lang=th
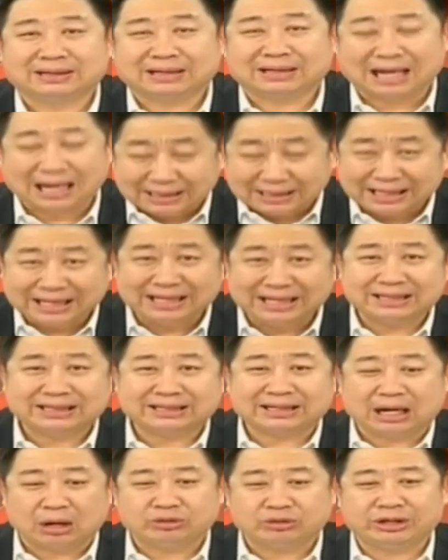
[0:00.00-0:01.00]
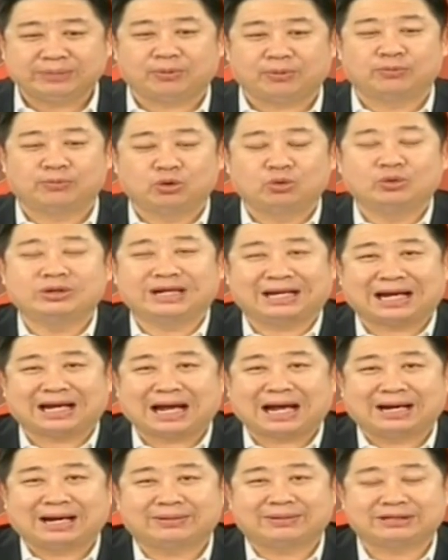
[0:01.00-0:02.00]
ครั้งนี้เท่าที่ผมรู้เนี่ย
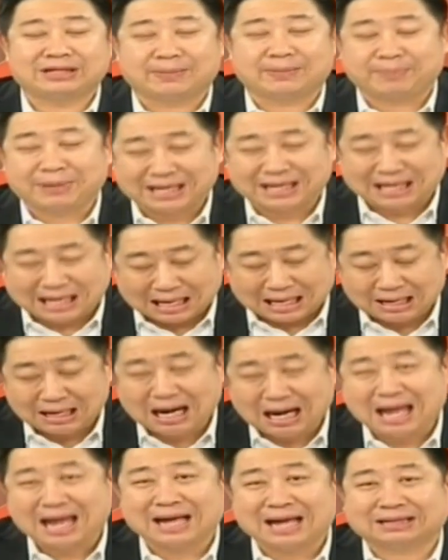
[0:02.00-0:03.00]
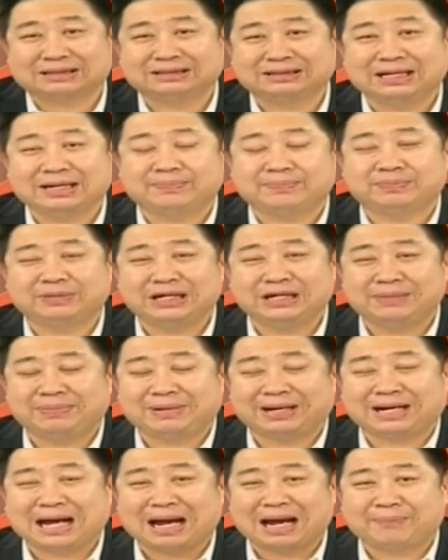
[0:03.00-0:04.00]
นะฮะจะเป็นครั้งแรกที่ที่
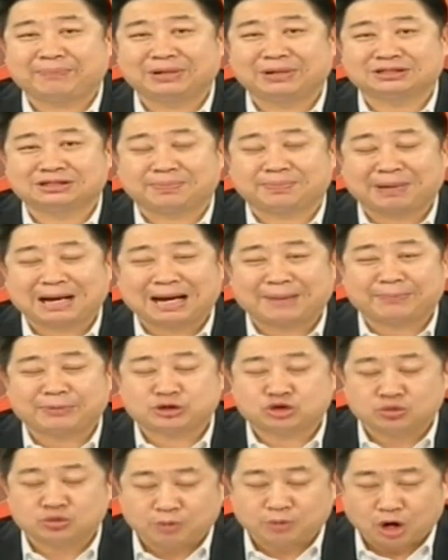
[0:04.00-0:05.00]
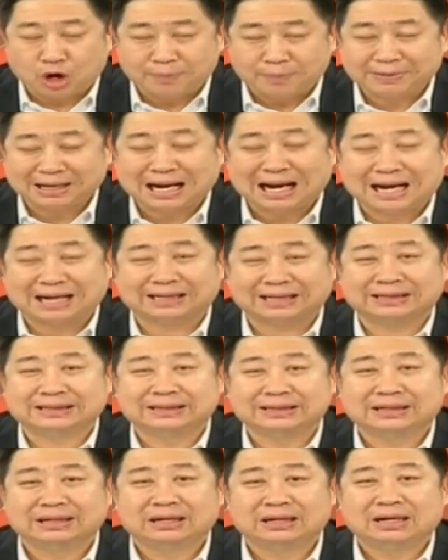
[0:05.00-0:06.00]
เป็นการเปิดสภาประชุมพร้อมกัน
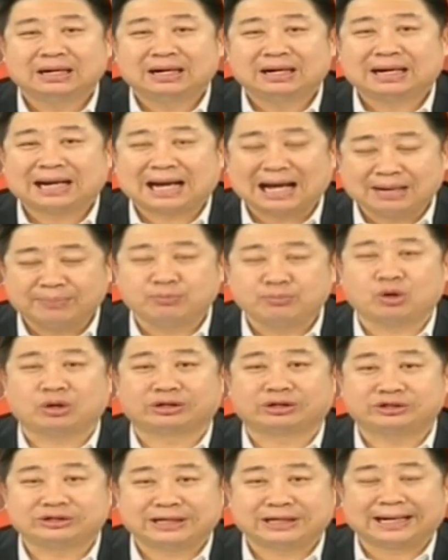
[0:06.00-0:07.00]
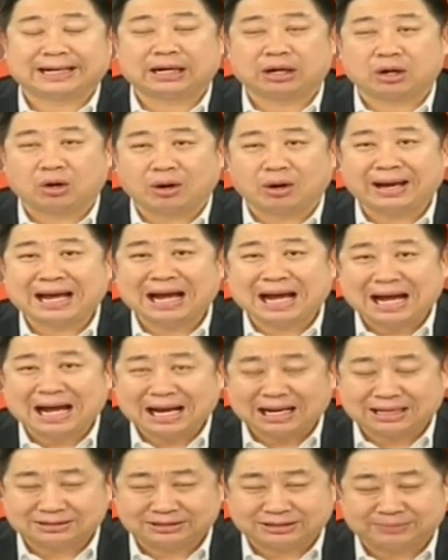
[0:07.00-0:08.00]
ทั้งหมดเจ็ดร้อย
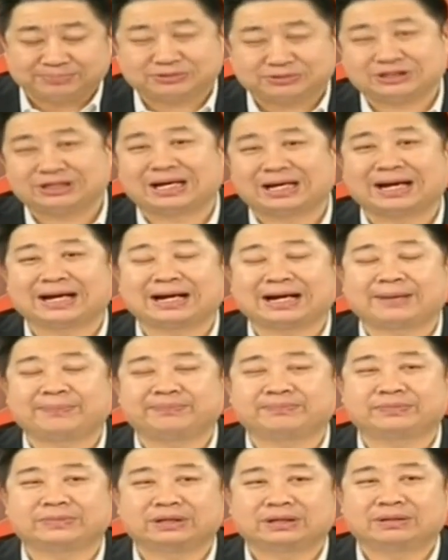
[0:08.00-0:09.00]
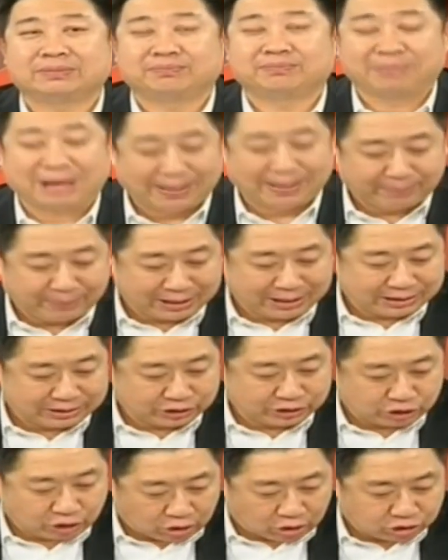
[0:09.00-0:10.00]
ห้าสิบเสียงครับแบ่งเป็น
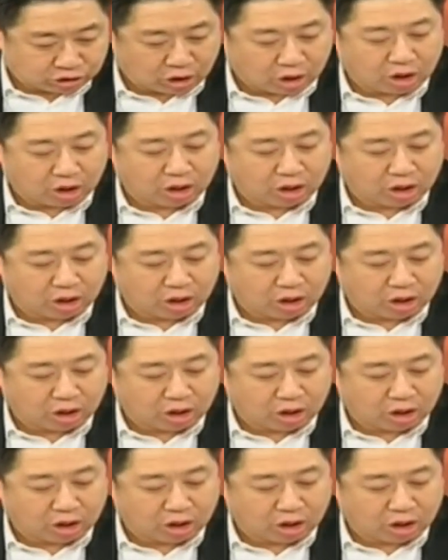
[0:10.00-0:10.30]
สส